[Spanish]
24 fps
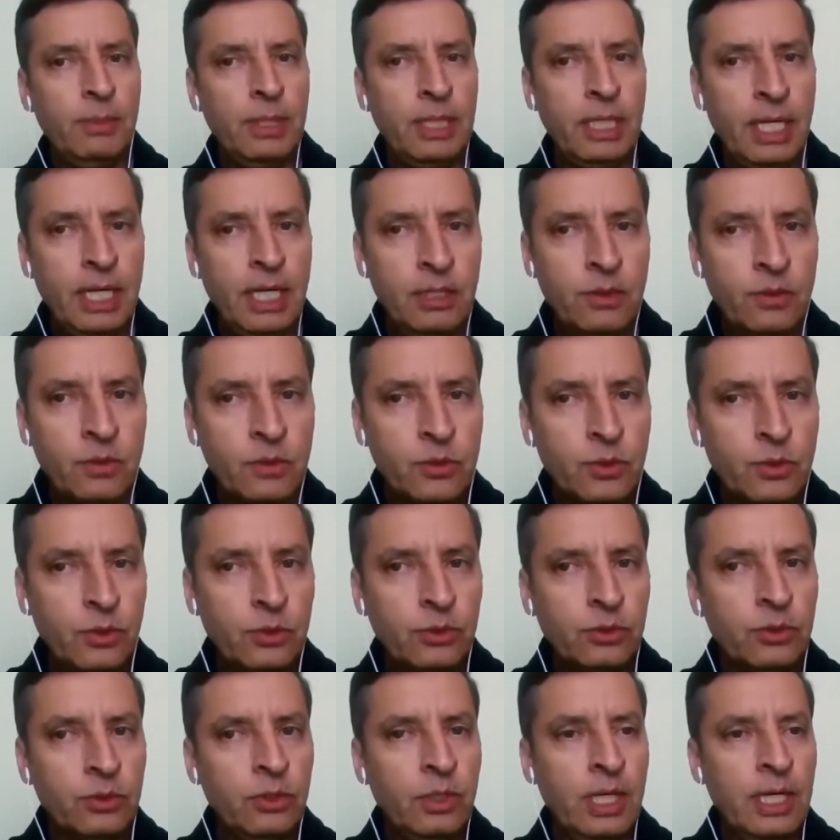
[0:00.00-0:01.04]
nominal,
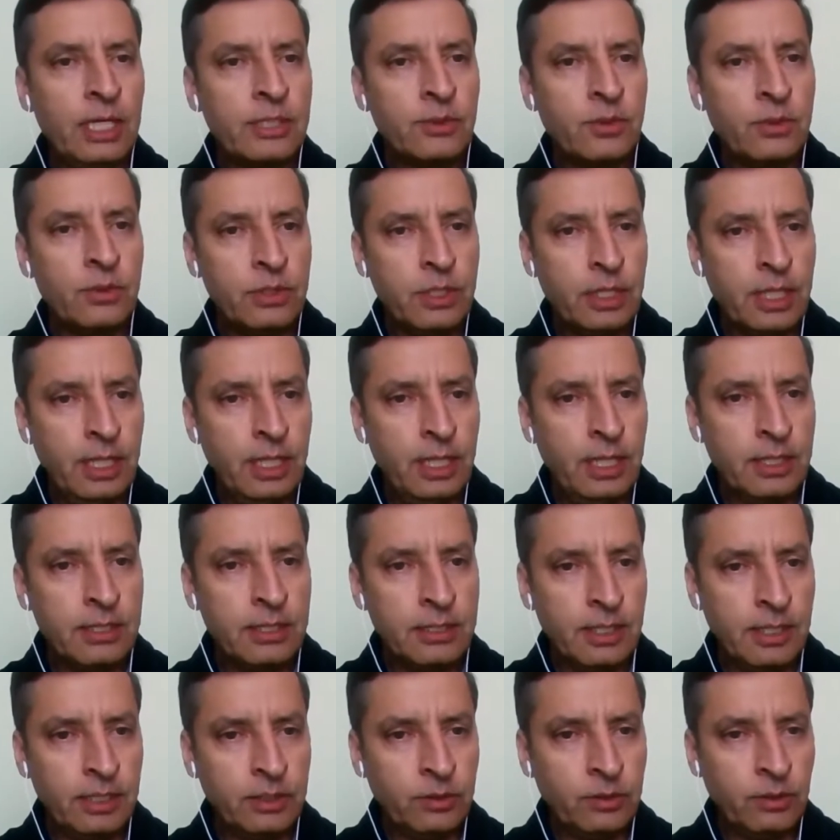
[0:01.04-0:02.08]
consulto a las
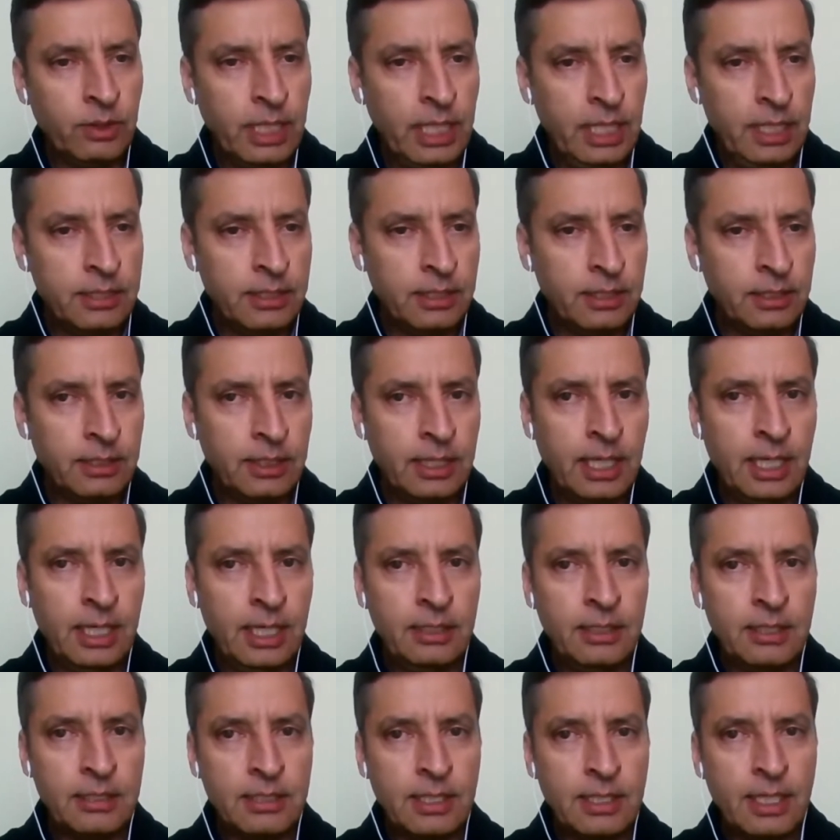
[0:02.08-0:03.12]
consejeras electorales
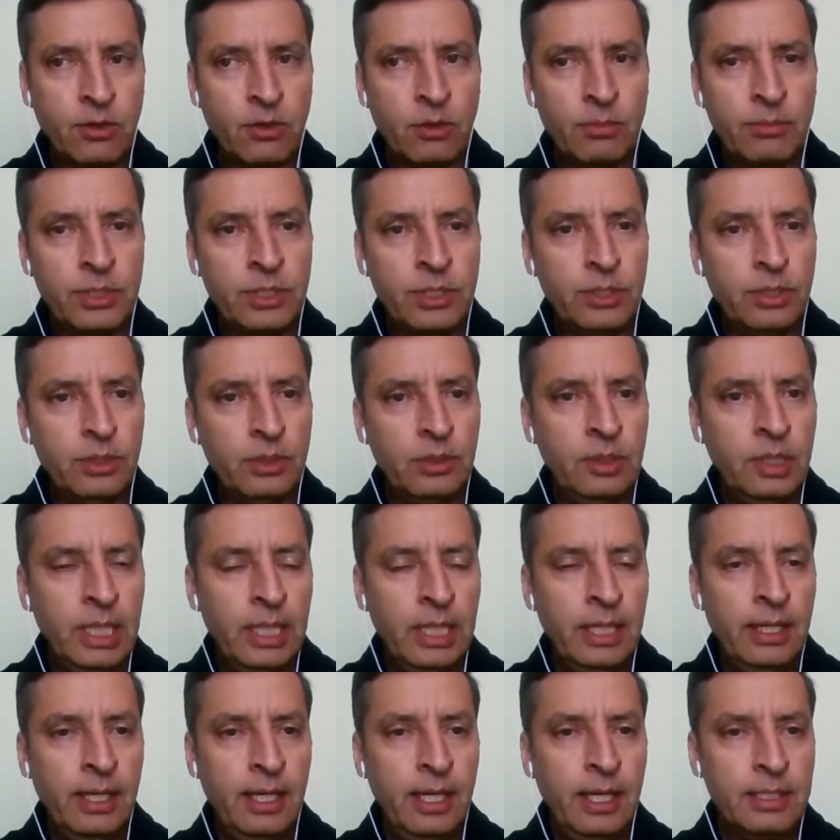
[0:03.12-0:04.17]
integrantes de la comisión
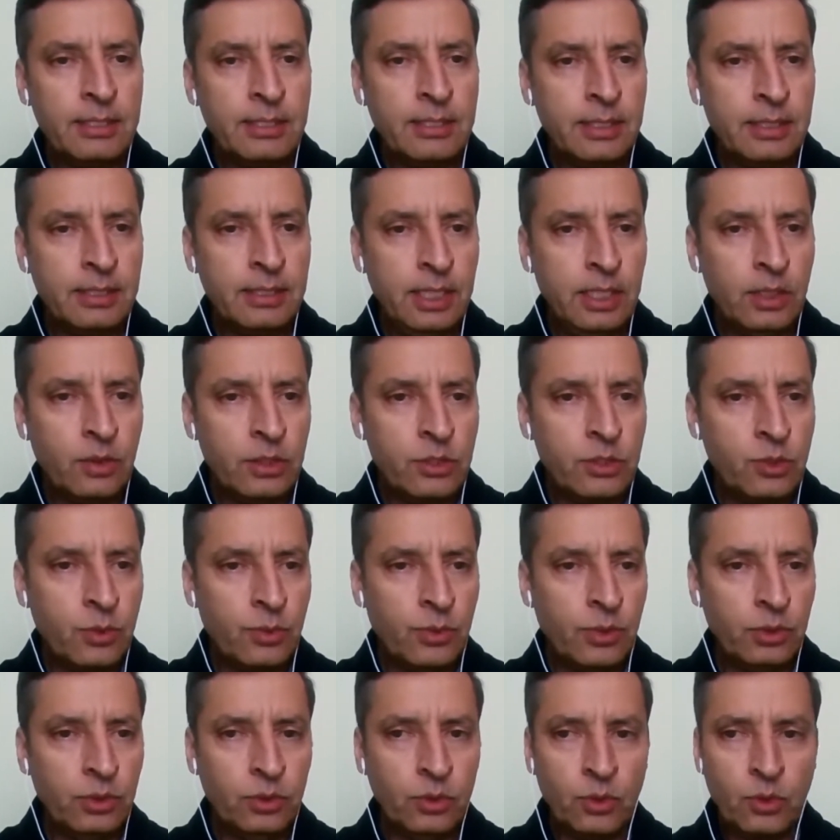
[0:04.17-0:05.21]
el sentido de
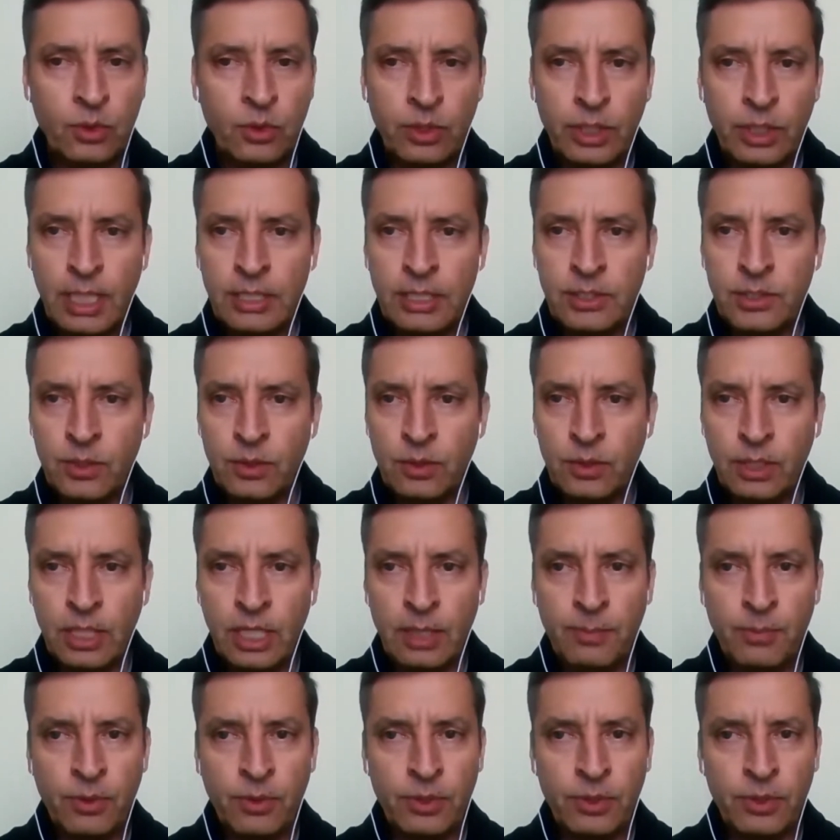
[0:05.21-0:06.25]
su voto con relación
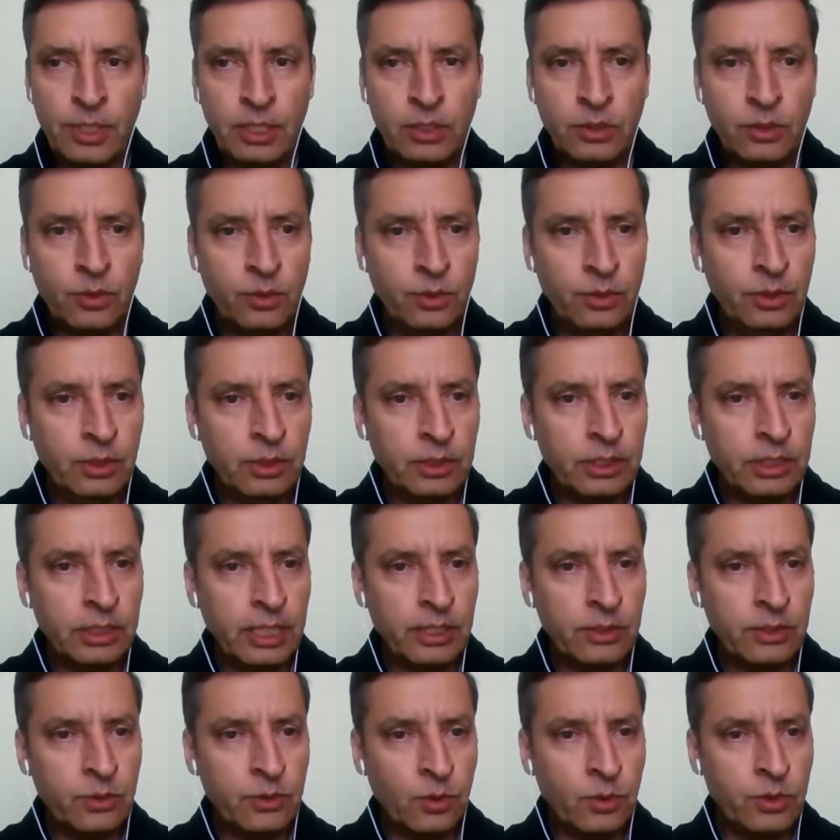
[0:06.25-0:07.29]
al proyecto
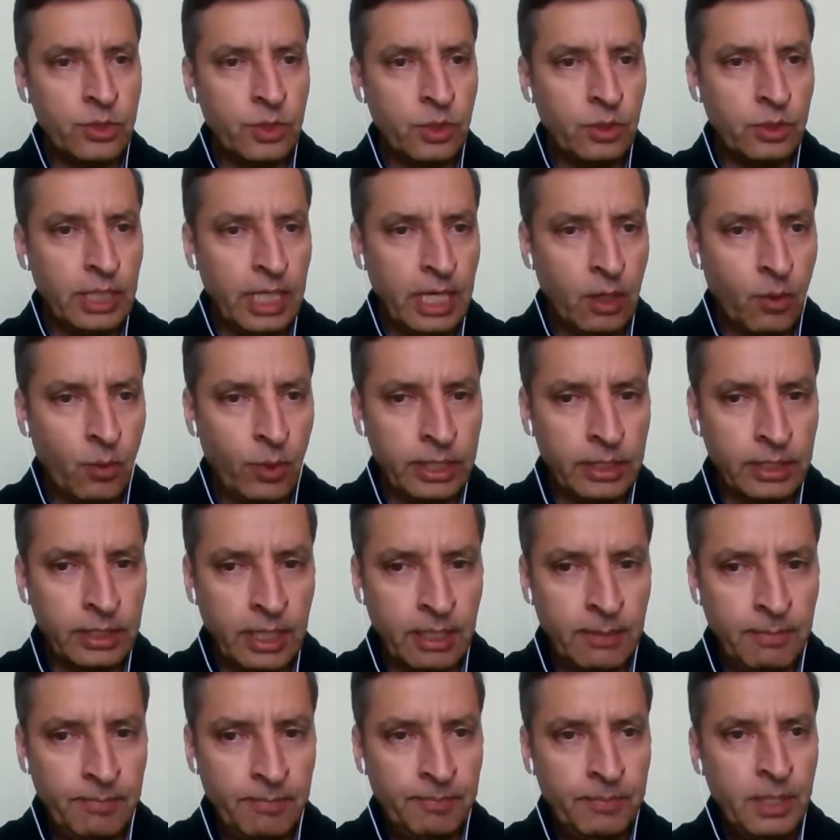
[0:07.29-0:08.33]
de resolución de la
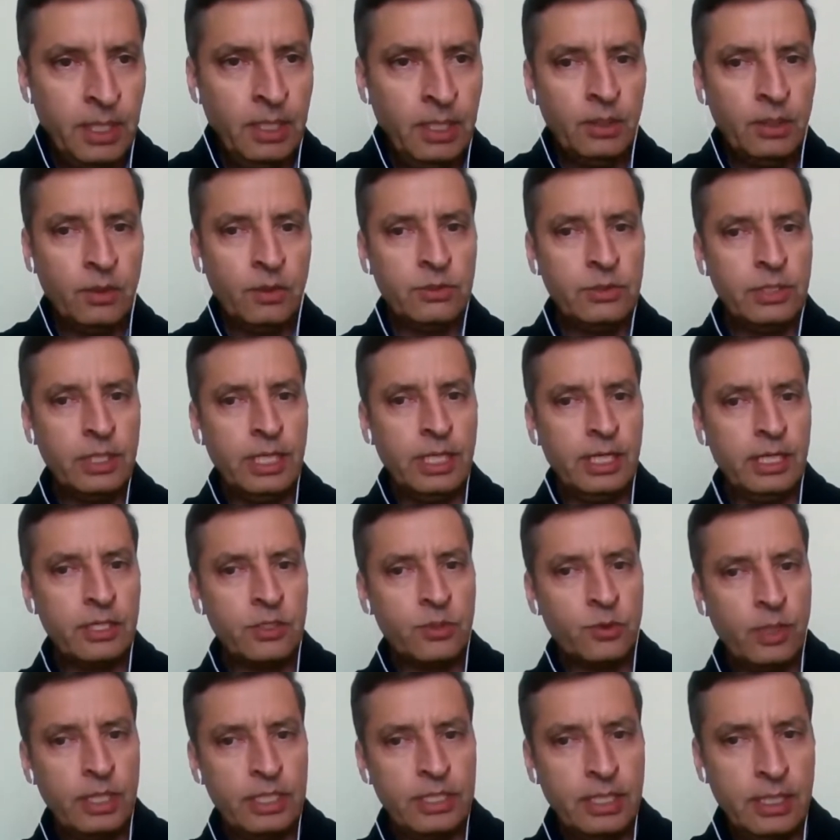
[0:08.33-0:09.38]
cuenta. Consejera
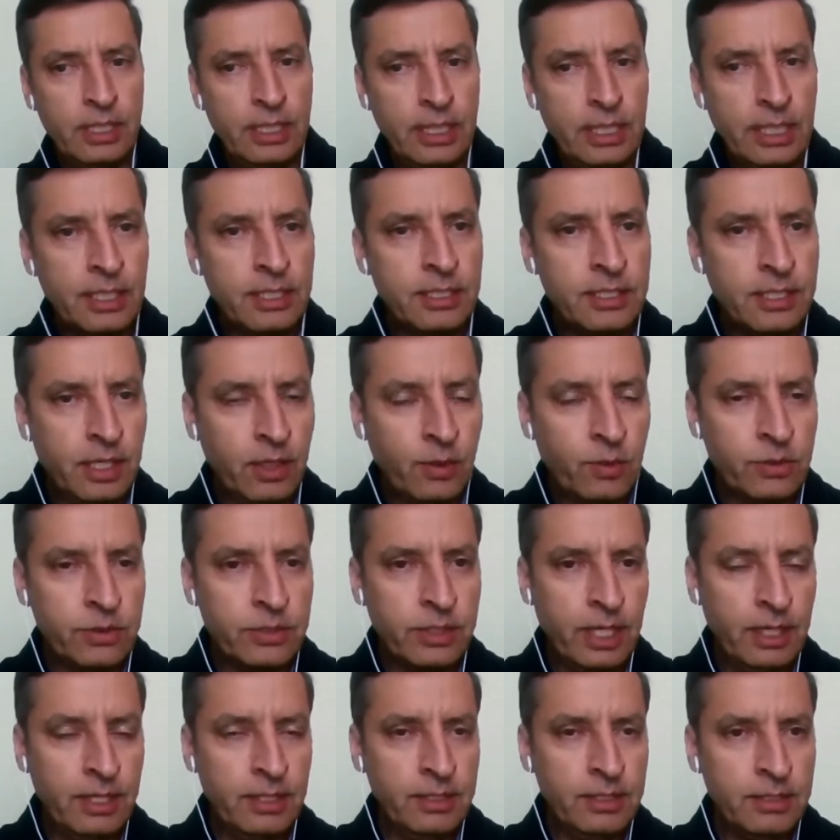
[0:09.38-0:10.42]
Suárez Janín García
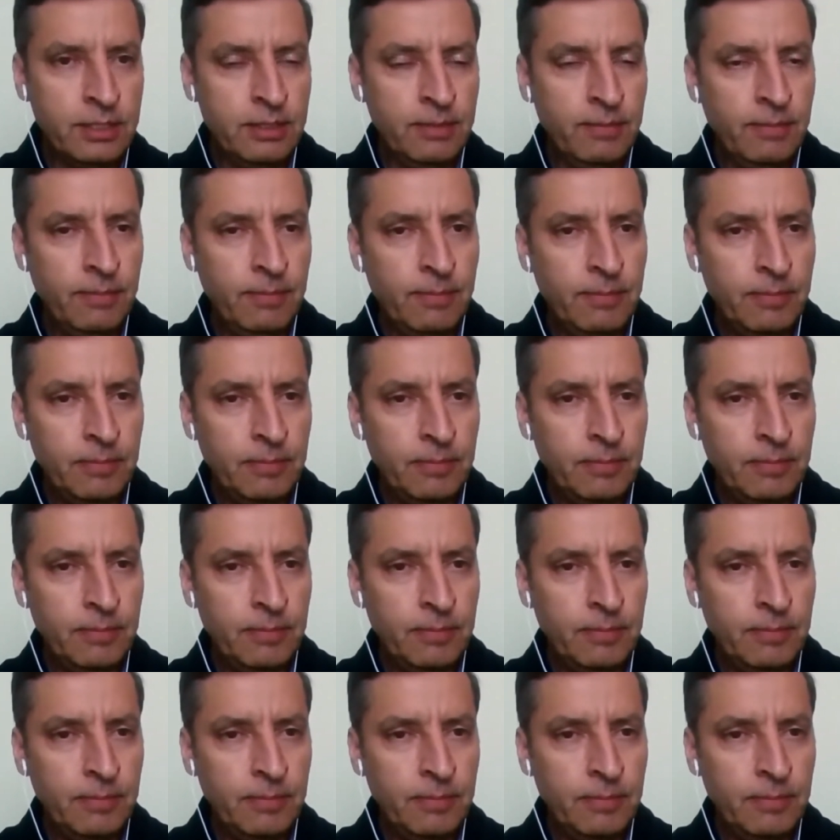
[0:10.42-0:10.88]
González.